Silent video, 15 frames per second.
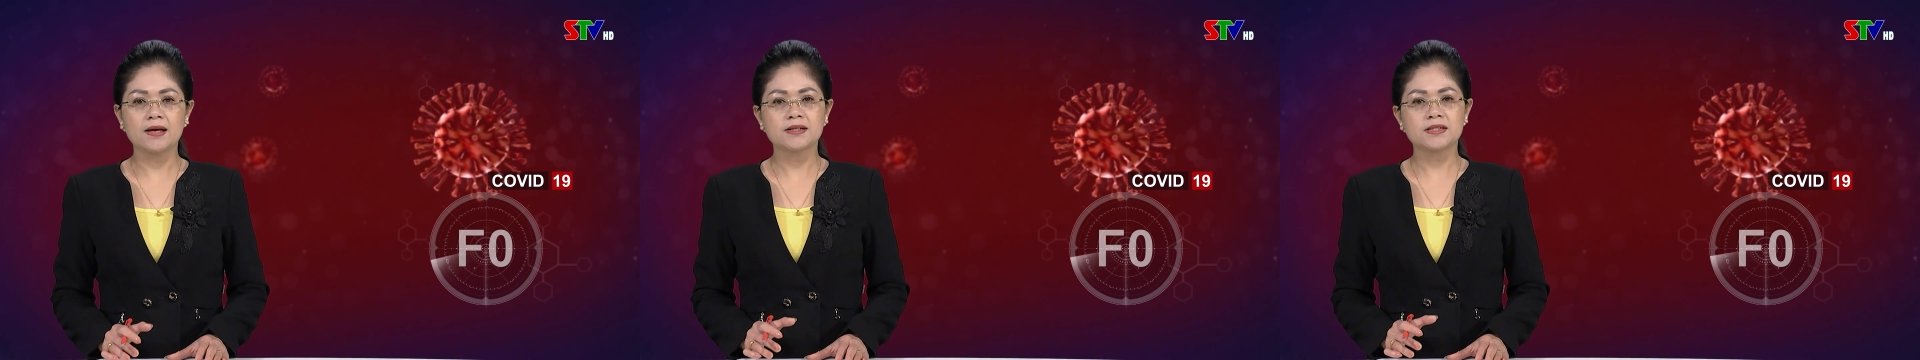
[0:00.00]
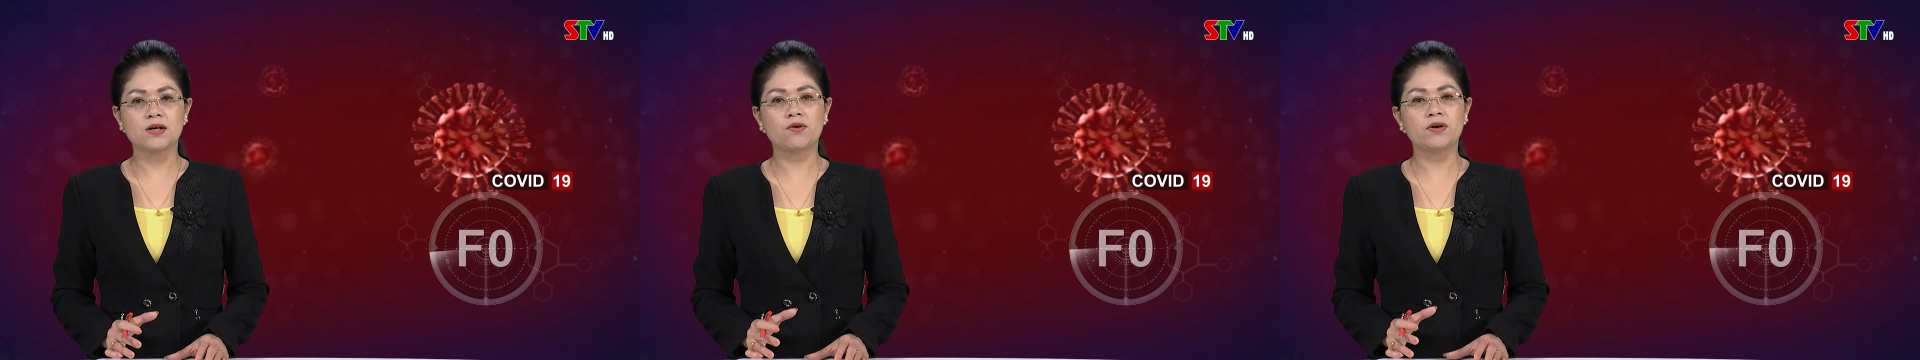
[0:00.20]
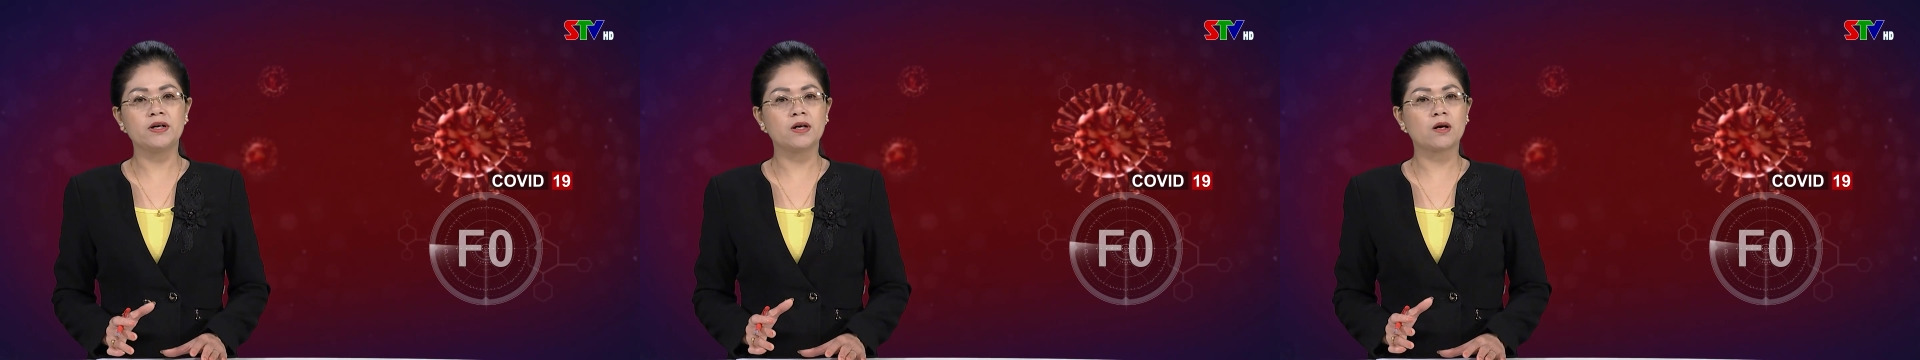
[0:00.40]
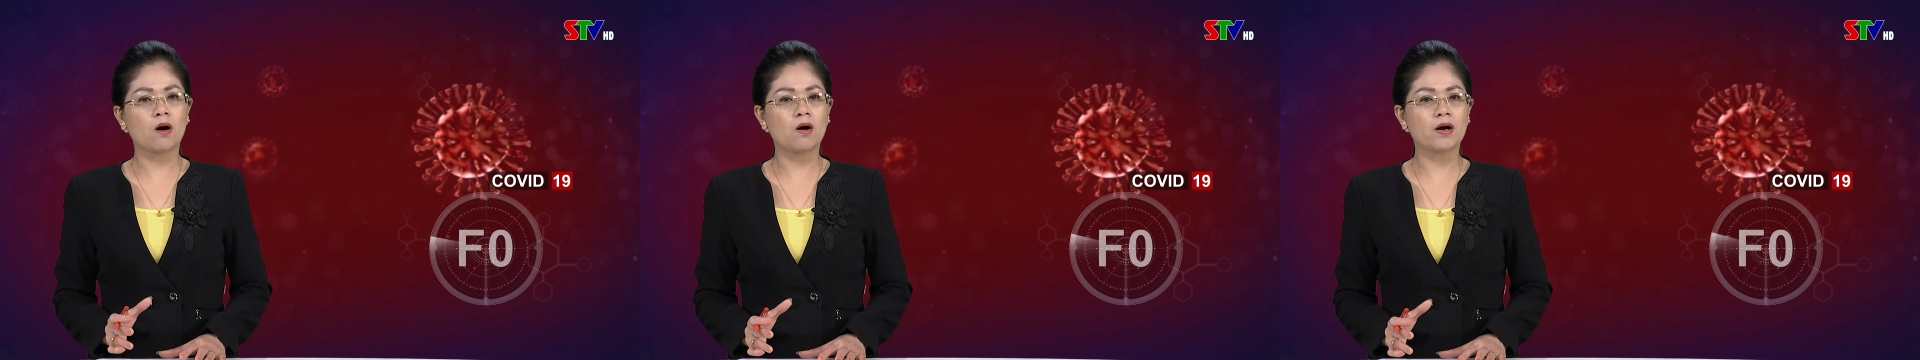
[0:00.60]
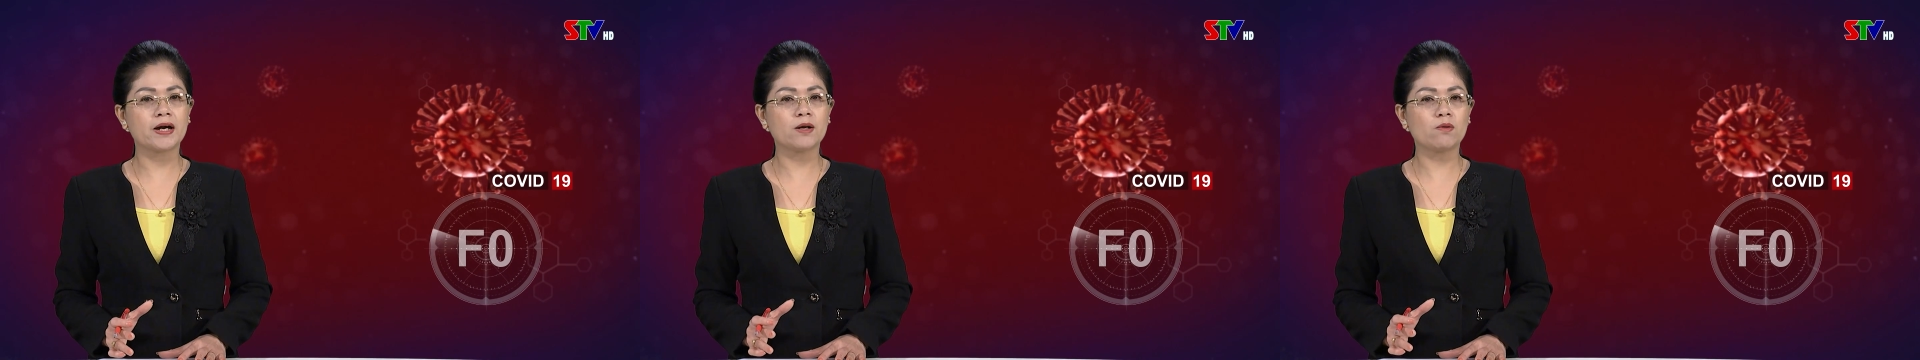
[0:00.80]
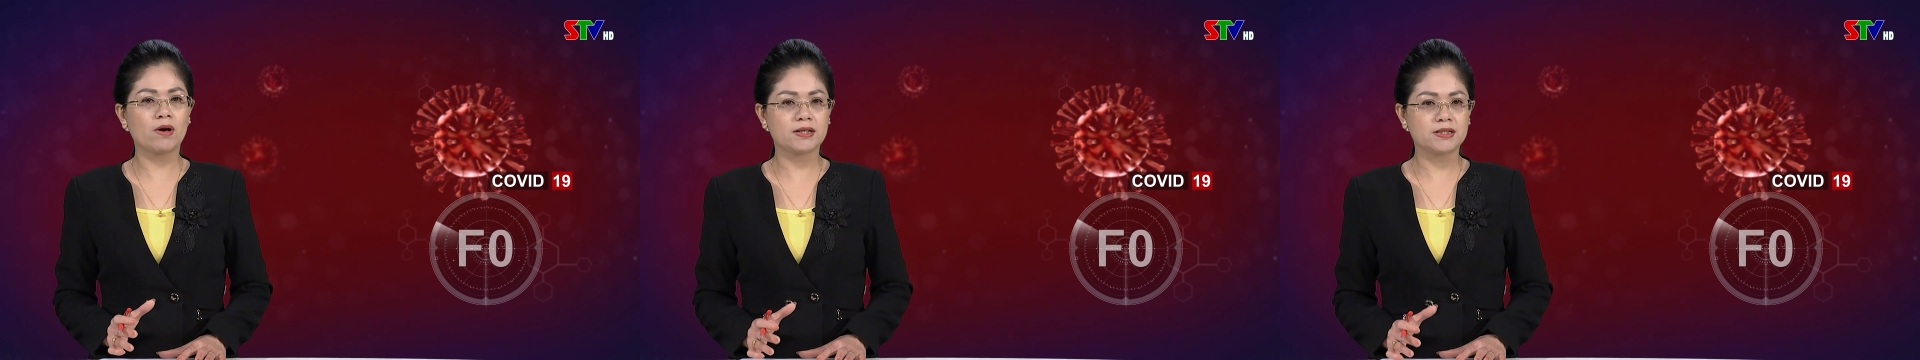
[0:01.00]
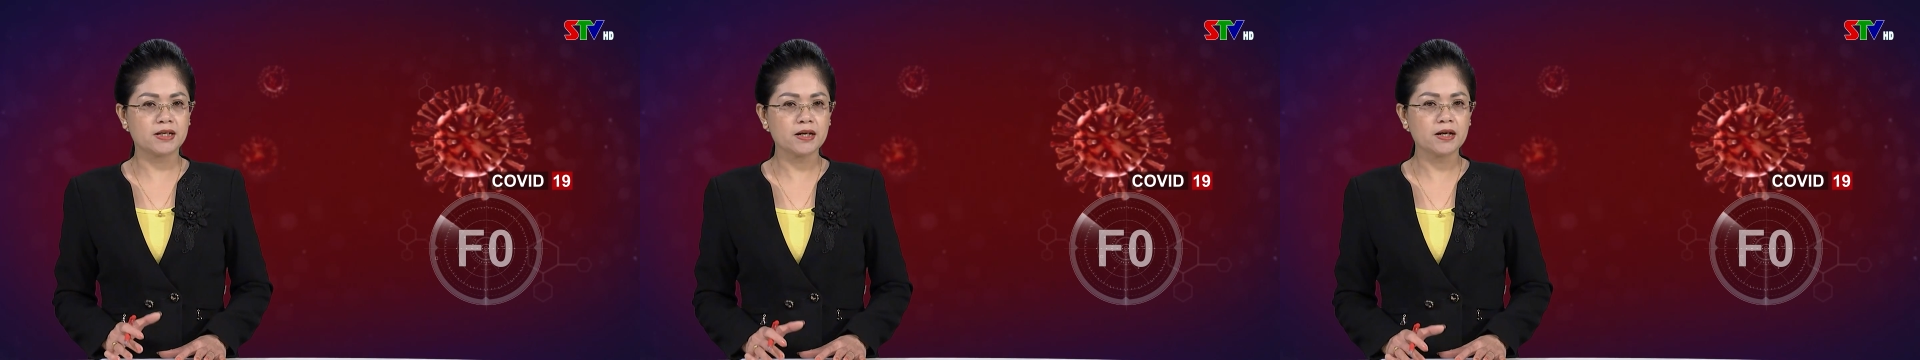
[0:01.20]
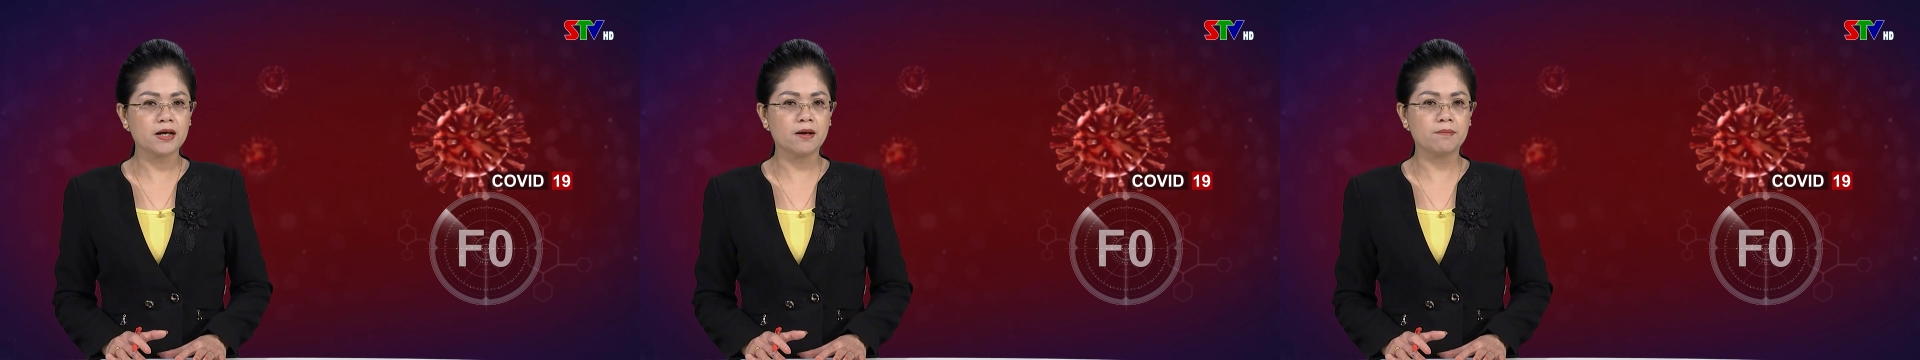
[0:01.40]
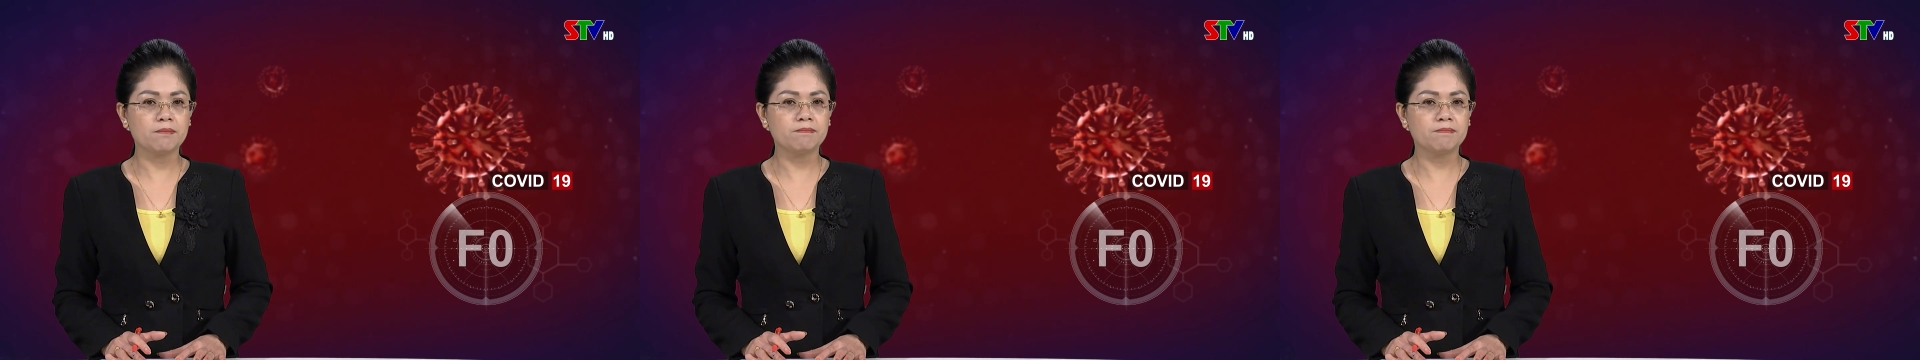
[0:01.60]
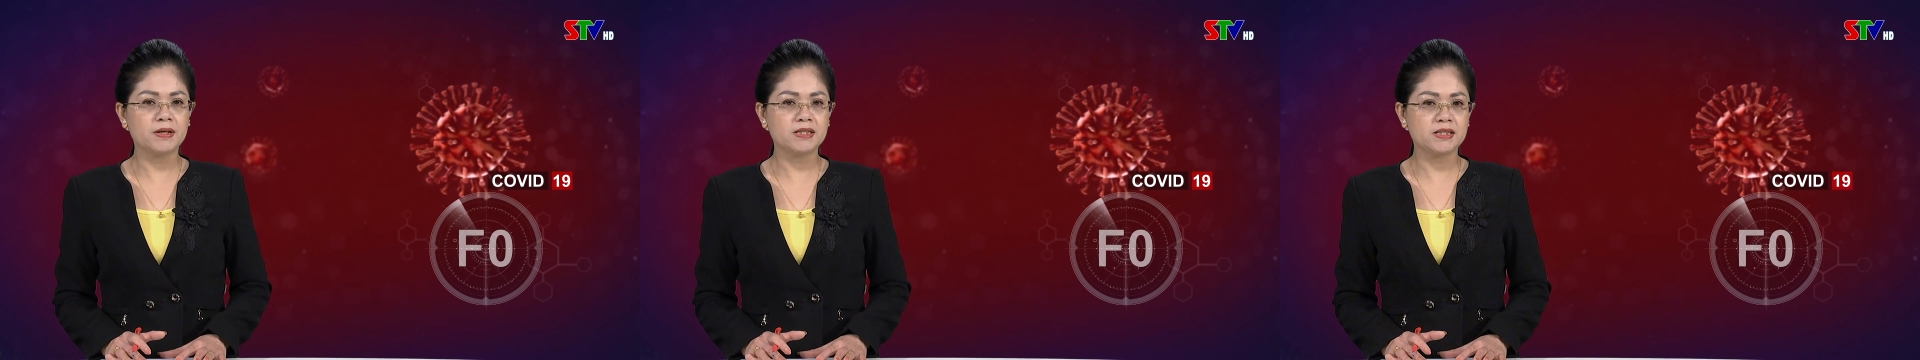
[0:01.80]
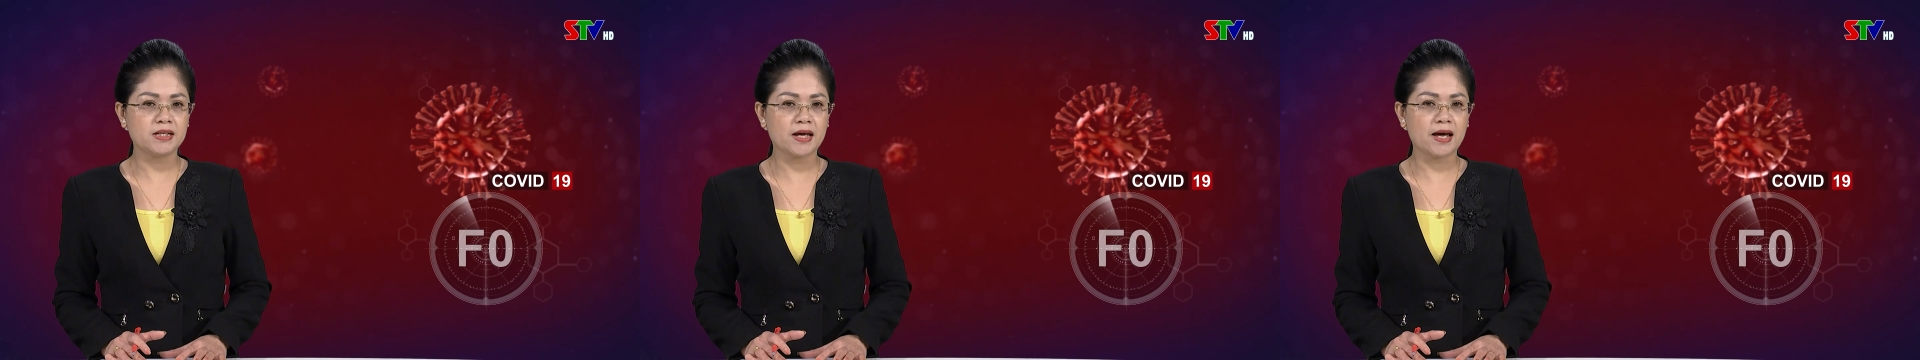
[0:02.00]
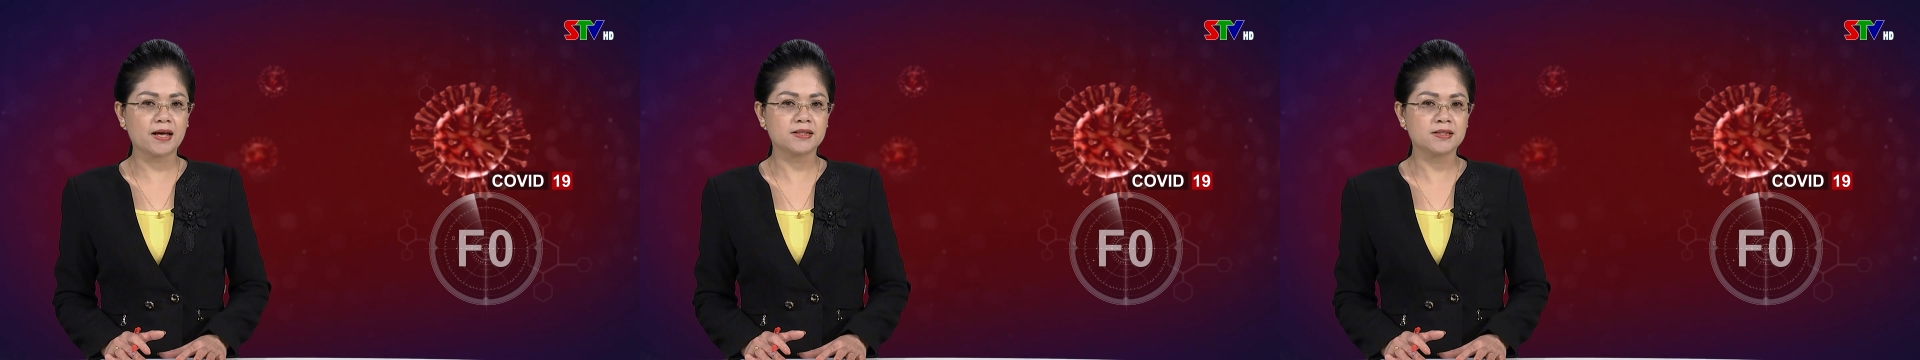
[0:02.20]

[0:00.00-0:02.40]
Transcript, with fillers: sau khi có kết quả xét nghiệm PCR,